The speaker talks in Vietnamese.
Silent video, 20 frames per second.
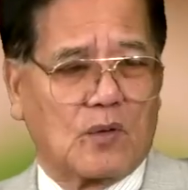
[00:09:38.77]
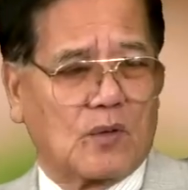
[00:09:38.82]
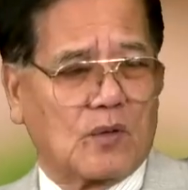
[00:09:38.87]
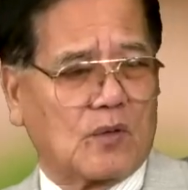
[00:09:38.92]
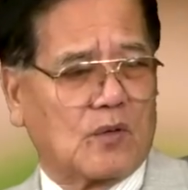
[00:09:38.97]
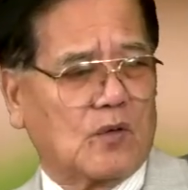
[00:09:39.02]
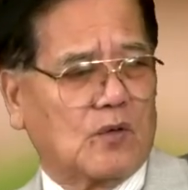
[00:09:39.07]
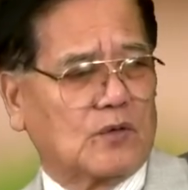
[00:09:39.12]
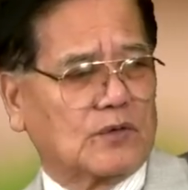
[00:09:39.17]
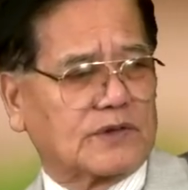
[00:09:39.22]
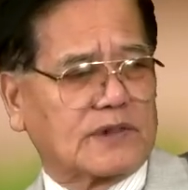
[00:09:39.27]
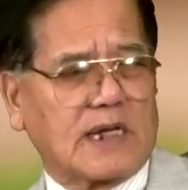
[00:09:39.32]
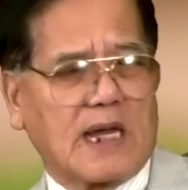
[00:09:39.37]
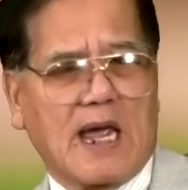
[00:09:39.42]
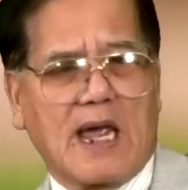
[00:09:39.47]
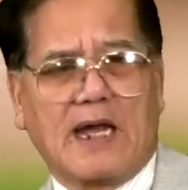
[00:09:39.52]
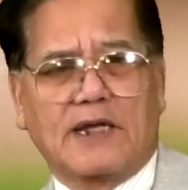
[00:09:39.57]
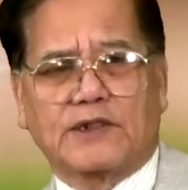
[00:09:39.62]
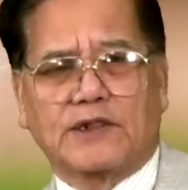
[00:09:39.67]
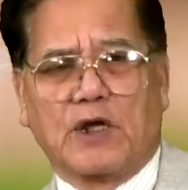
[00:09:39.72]
cụ
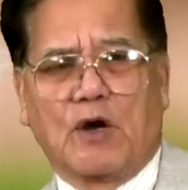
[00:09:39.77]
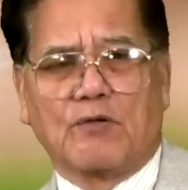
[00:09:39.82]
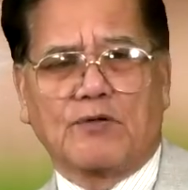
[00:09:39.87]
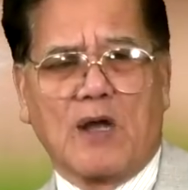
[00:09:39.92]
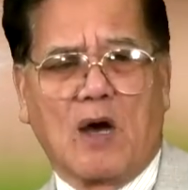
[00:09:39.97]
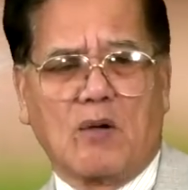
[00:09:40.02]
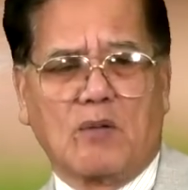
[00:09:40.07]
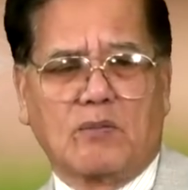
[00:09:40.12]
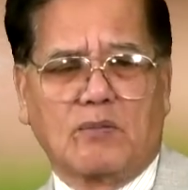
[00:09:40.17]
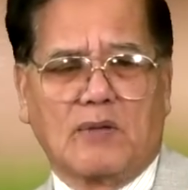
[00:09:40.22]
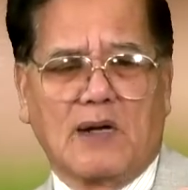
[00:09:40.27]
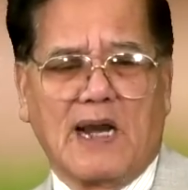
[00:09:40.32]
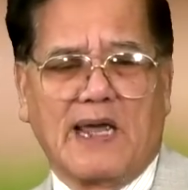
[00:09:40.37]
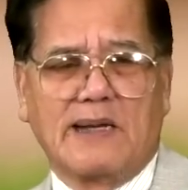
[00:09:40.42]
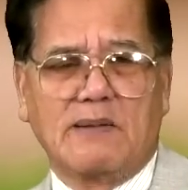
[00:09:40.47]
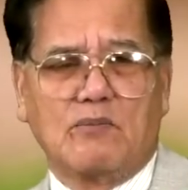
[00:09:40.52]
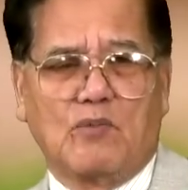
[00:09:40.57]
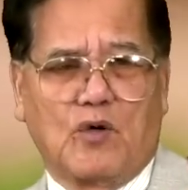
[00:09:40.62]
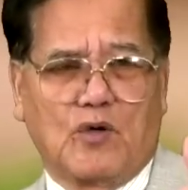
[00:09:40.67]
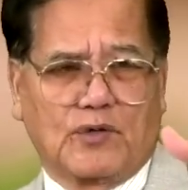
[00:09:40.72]
sai tiểu đồng lấy
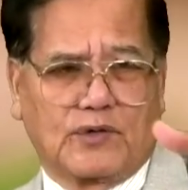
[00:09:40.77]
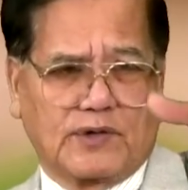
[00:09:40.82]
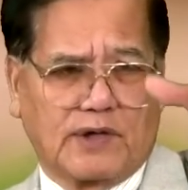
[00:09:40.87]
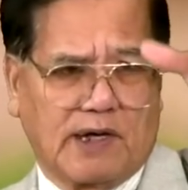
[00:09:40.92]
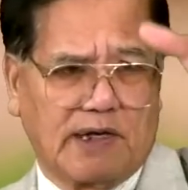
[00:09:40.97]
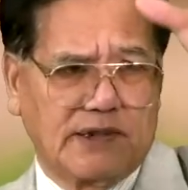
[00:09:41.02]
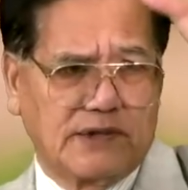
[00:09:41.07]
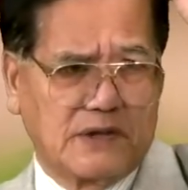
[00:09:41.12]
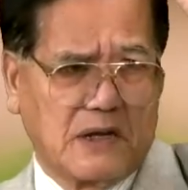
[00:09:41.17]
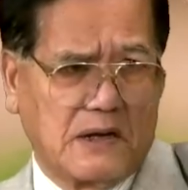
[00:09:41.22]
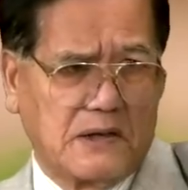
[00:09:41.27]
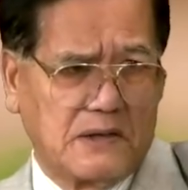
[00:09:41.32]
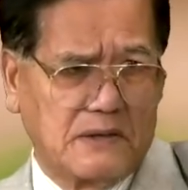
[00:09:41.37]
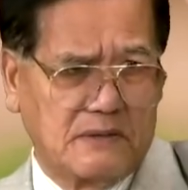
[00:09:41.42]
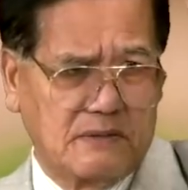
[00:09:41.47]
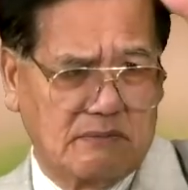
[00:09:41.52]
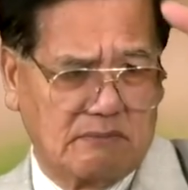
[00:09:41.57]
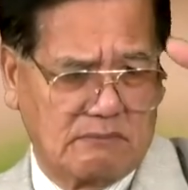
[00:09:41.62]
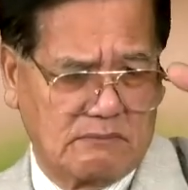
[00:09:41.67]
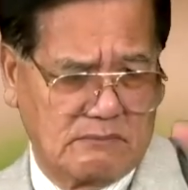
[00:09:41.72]
một cái giấy
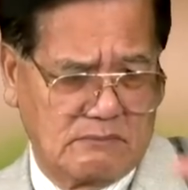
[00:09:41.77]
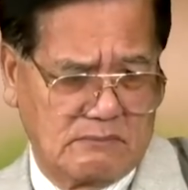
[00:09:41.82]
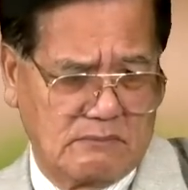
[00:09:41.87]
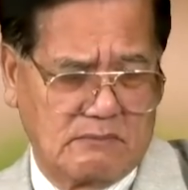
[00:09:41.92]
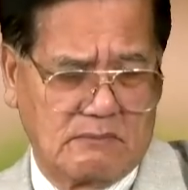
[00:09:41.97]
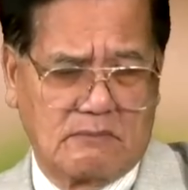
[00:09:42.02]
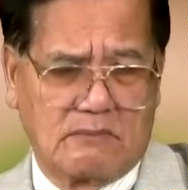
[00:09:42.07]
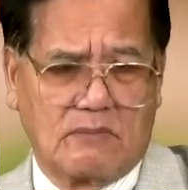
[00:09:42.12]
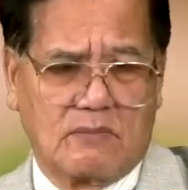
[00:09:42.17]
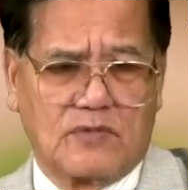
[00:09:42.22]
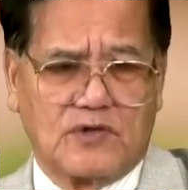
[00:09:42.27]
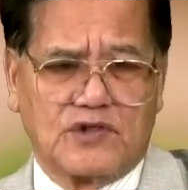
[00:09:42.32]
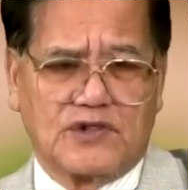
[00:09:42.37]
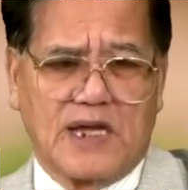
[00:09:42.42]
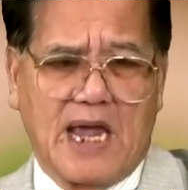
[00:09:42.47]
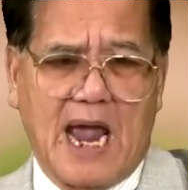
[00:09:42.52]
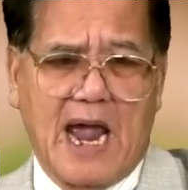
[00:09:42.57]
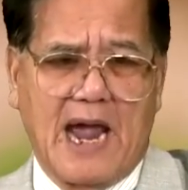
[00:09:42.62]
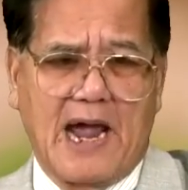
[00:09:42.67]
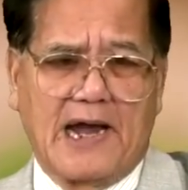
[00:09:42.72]

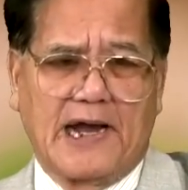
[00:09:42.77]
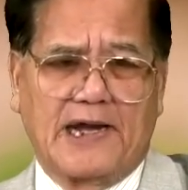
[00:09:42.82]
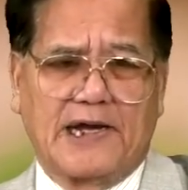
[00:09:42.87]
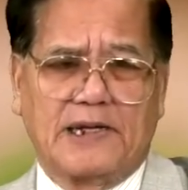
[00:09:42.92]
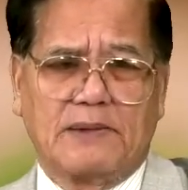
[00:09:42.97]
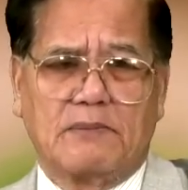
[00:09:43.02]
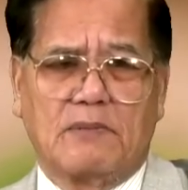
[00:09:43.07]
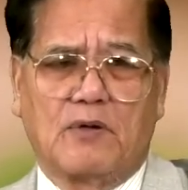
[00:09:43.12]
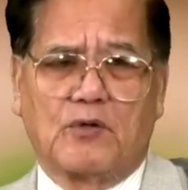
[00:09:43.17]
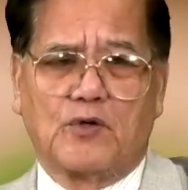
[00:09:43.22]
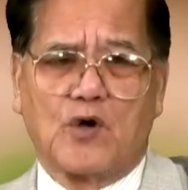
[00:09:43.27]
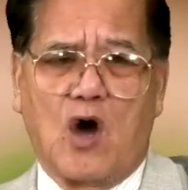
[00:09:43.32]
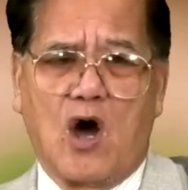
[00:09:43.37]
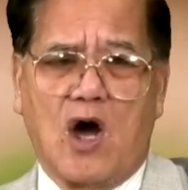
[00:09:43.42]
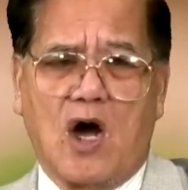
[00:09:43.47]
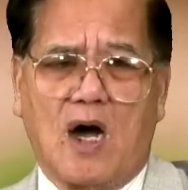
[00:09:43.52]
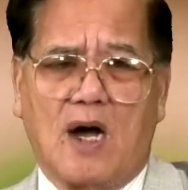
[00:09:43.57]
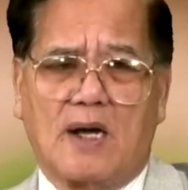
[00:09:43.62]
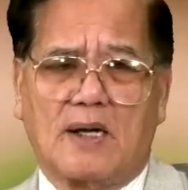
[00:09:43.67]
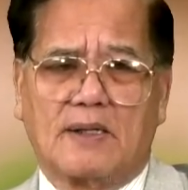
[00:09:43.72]
dài màu
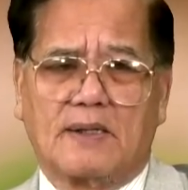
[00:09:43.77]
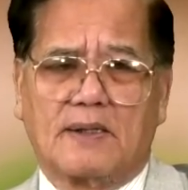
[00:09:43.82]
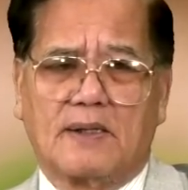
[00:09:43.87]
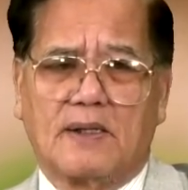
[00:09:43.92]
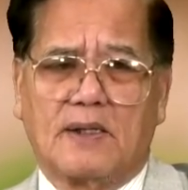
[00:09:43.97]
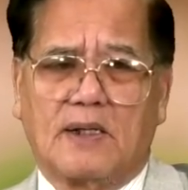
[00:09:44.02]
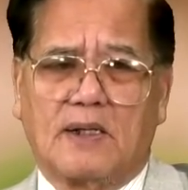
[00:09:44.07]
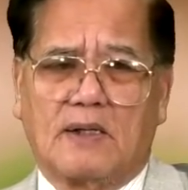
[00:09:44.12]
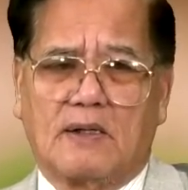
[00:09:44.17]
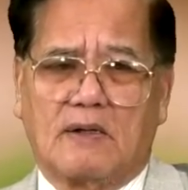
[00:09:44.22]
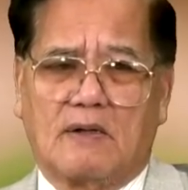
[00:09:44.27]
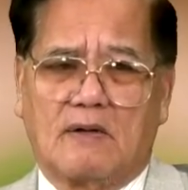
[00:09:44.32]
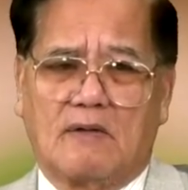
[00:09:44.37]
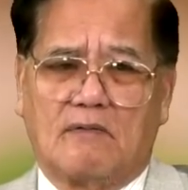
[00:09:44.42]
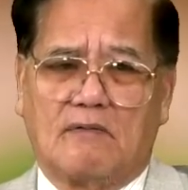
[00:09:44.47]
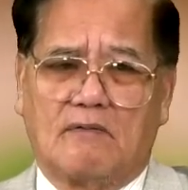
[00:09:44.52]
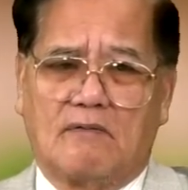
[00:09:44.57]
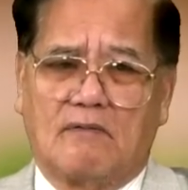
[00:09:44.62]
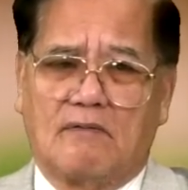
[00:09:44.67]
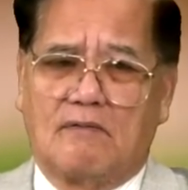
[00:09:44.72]
đỏ,
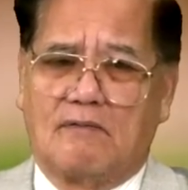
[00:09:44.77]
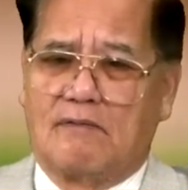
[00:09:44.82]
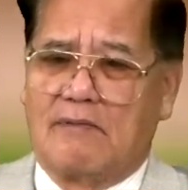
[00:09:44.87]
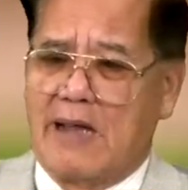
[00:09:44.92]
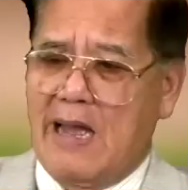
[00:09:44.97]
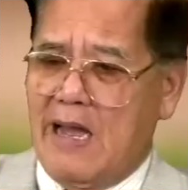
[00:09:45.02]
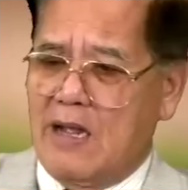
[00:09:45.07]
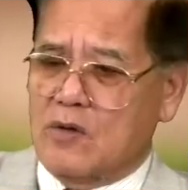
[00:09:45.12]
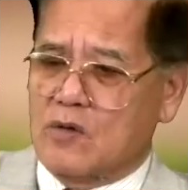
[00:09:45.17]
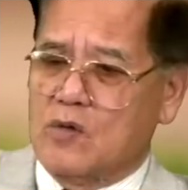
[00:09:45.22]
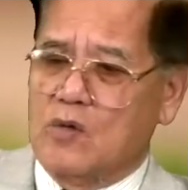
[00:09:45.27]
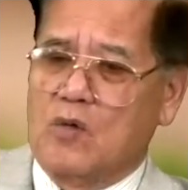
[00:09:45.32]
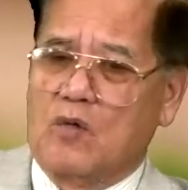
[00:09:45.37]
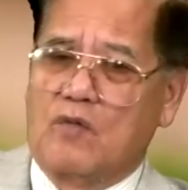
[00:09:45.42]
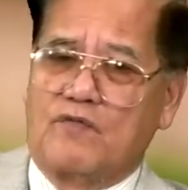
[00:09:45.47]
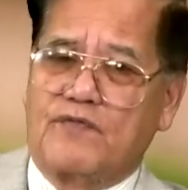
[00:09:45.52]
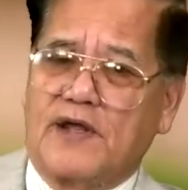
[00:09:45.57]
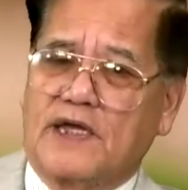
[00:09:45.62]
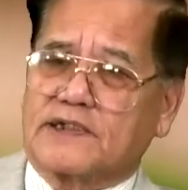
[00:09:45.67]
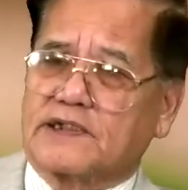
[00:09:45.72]
và cụ
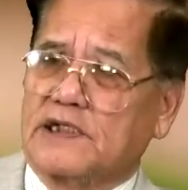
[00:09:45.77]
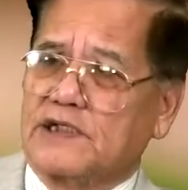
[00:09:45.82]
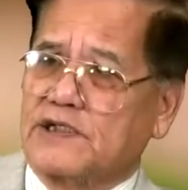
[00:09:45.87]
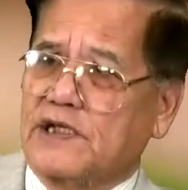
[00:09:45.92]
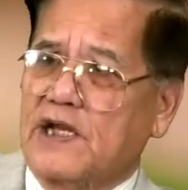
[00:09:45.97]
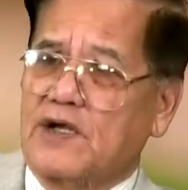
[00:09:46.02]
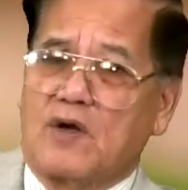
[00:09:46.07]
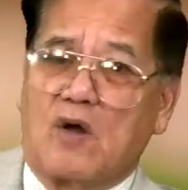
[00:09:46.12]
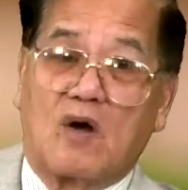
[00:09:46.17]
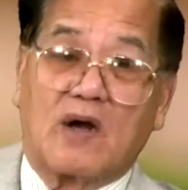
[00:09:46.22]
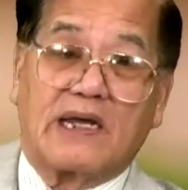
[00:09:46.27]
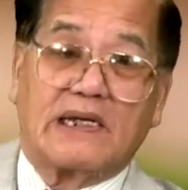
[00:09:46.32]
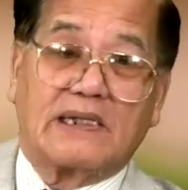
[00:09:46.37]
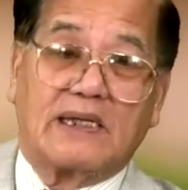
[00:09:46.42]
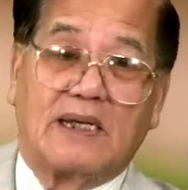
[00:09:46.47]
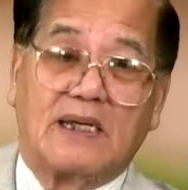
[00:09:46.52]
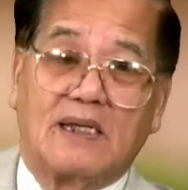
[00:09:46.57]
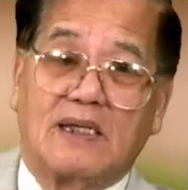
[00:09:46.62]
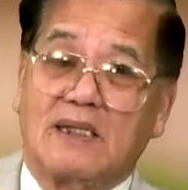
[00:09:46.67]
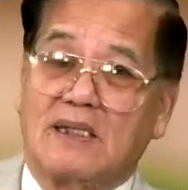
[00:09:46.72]
viết ở trên đó cái
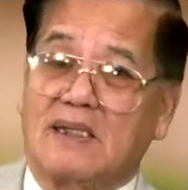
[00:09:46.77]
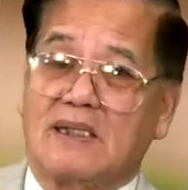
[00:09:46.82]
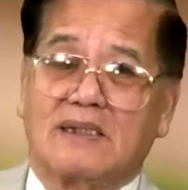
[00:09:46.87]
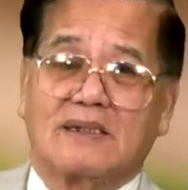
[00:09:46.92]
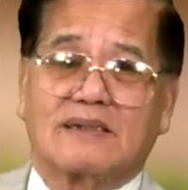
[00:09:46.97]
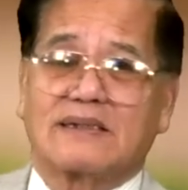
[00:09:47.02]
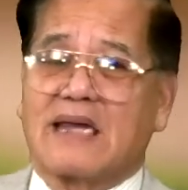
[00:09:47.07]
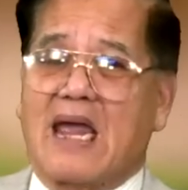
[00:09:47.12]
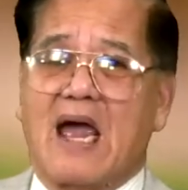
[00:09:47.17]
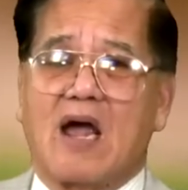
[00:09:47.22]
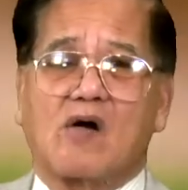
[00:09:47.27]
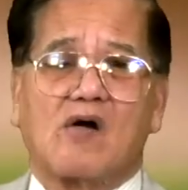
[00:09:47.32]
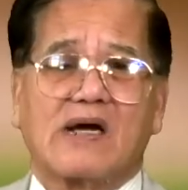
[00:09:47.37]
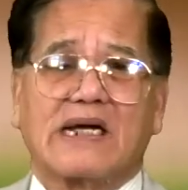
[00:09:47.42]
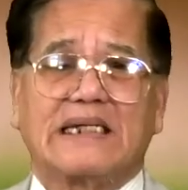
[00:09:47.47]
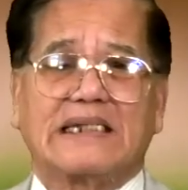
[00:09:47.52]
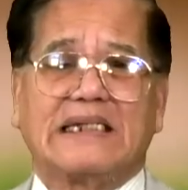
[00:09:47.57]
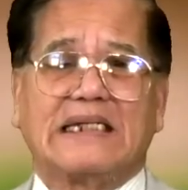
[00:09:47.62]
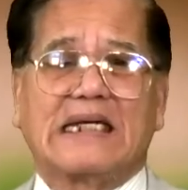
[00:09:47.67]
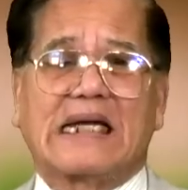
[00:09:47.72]
gì? Chả có
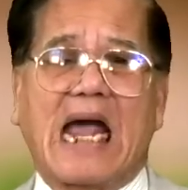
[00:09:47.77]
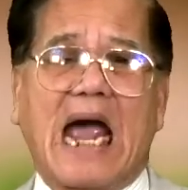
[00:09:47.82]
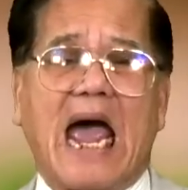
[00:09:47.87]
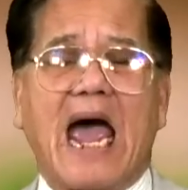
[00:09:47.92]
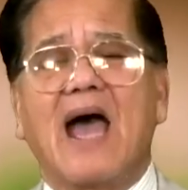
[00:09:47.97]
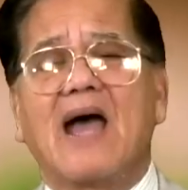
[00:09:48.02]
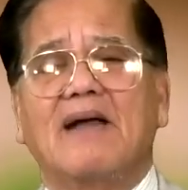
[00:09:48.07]
cái gì cả.